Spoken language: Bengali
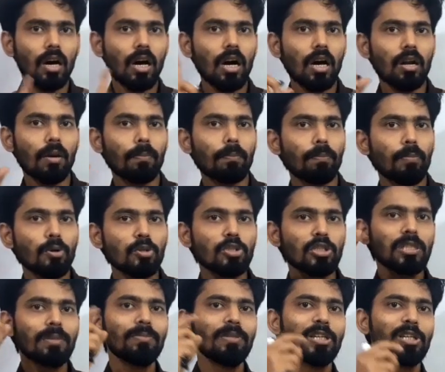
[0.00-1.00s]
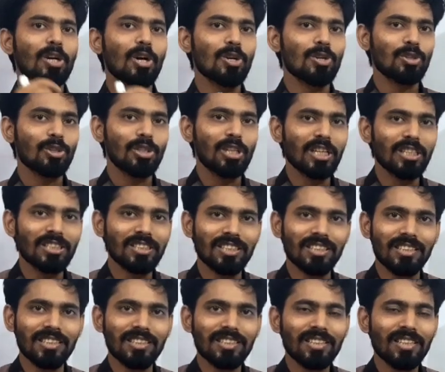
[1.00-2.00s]
আর পশ্চিম দিকে অস্ত
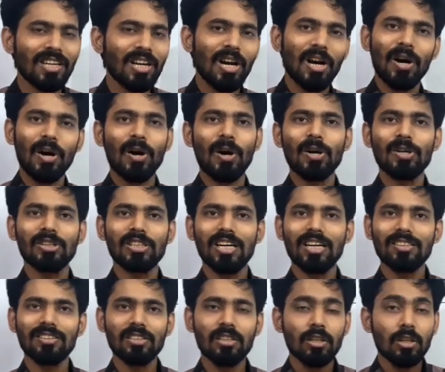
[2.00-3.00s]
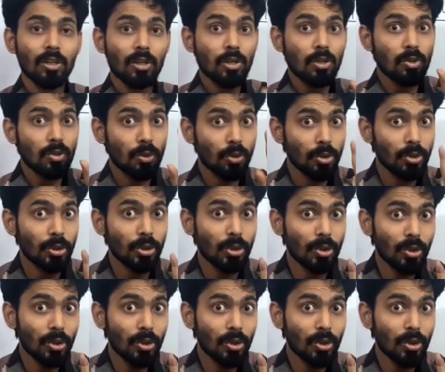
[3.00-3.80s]
যাচ্ছে অর্থাৎ সূর্য